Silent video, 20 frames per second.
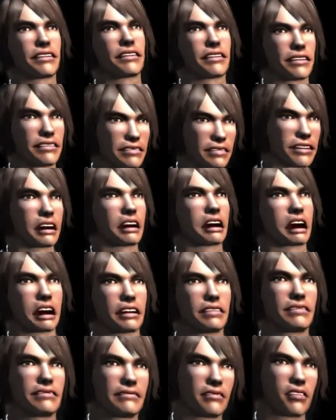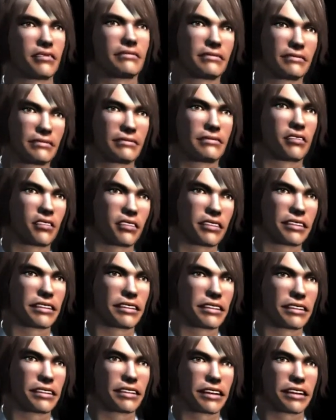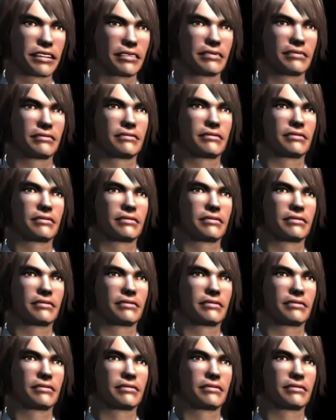und zumeist mit dem Gefühl versehen,